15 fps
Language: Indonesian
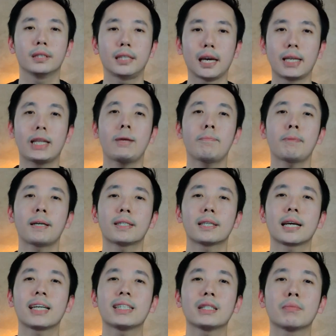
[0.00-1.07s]
Jadi
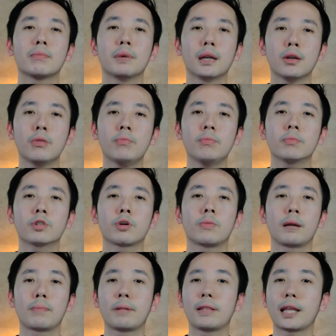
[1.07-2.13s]
pastikan sebelum
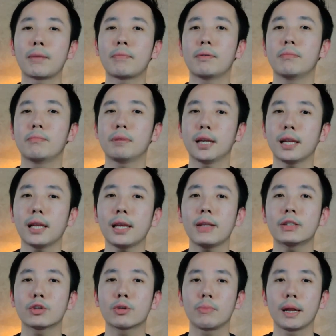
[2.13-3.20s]
sobat pintar memilih
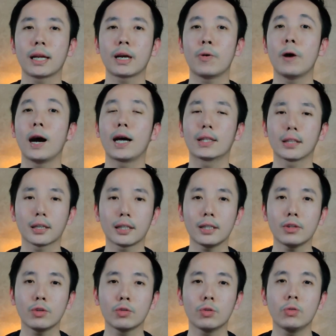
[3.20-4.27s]
instrumen keuangan
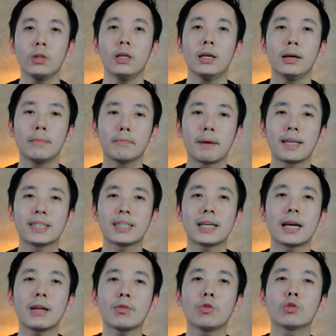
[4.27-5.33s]
tertentu,
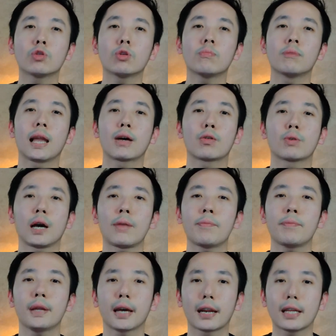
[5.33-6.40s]
pastikan untuk
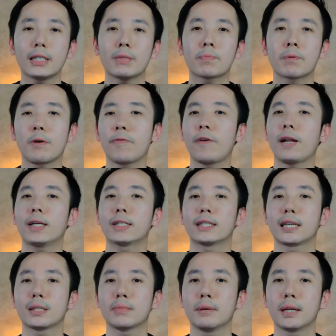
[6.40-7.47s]
melakukan risk profile
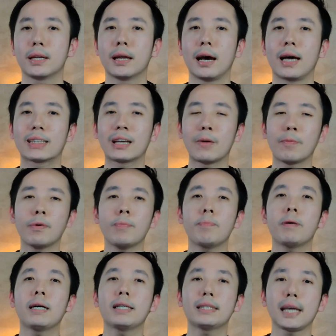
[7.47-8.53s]
assessment
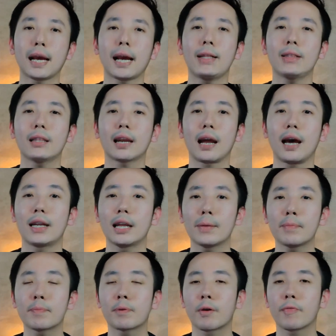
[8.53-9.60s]
ataupun pengecekan
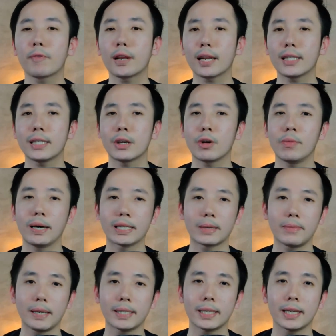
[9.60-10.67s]
terhadap profil risiko
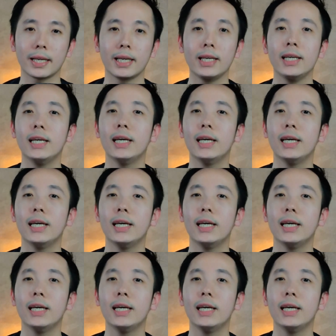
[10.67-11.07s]
masing-masing.